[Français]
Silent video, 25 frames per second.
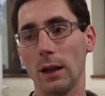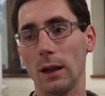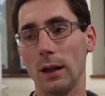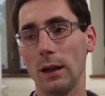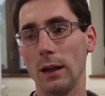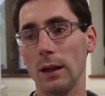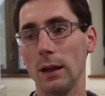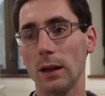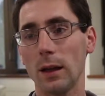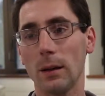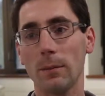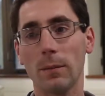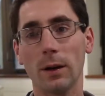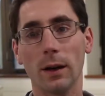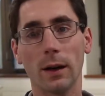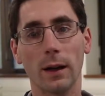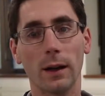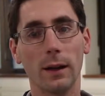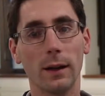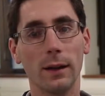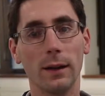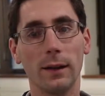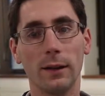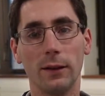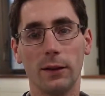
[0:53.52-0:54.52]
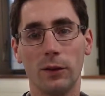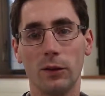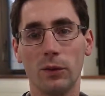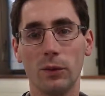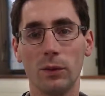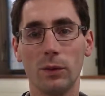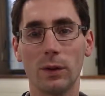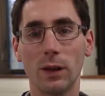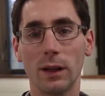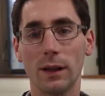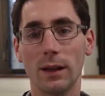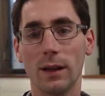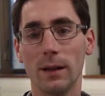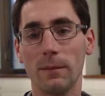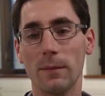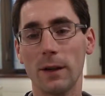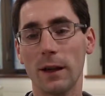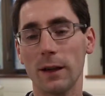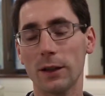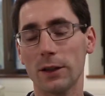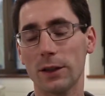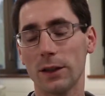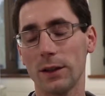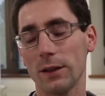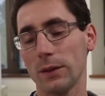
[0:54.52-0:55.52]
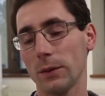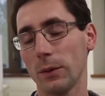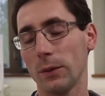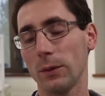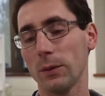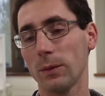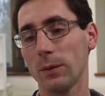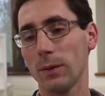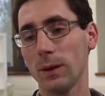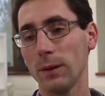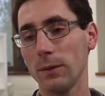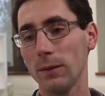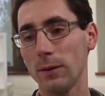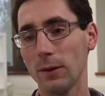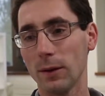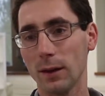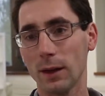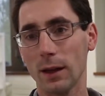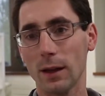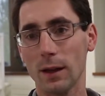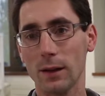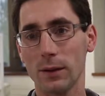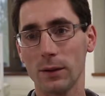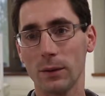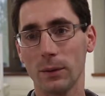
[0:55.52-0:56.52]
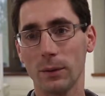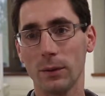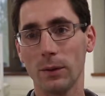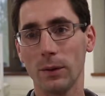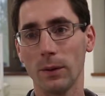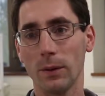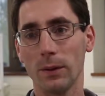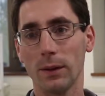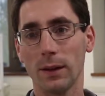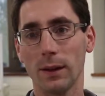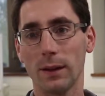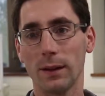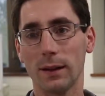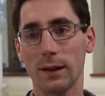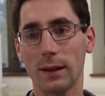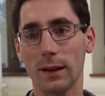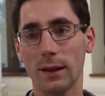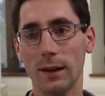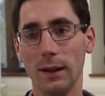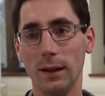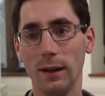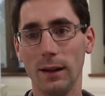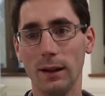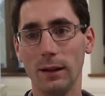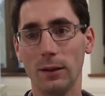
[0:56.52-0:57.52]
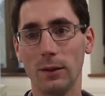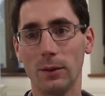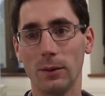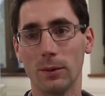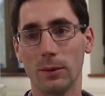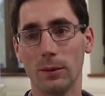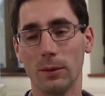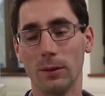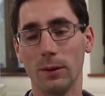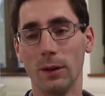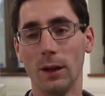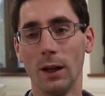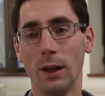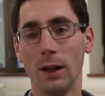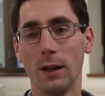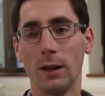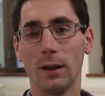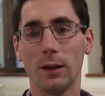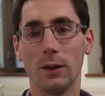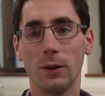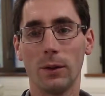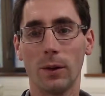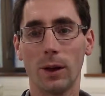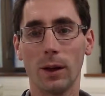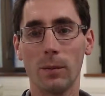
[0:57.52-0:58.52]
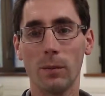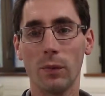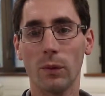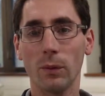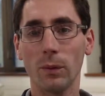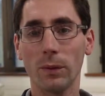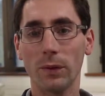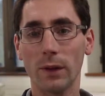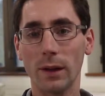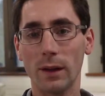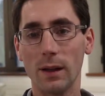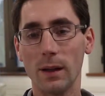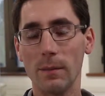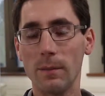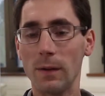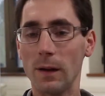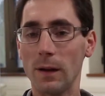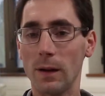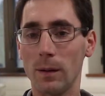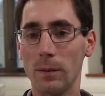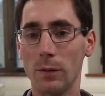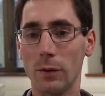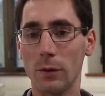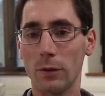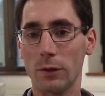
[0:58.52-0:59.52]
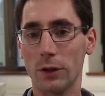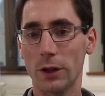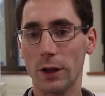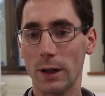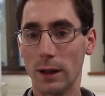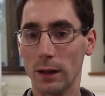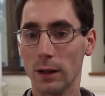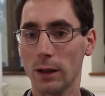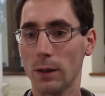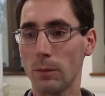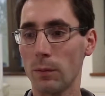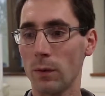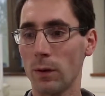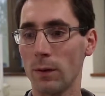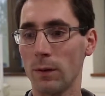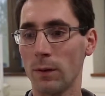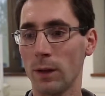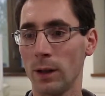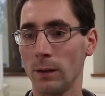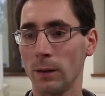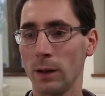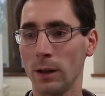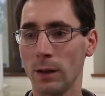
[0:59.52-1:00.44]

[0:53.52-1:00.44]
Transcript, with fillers: Et après, toutes les démarches qui s'en suivent, de création de société, de de réponses à d'appels à projets qui peuvent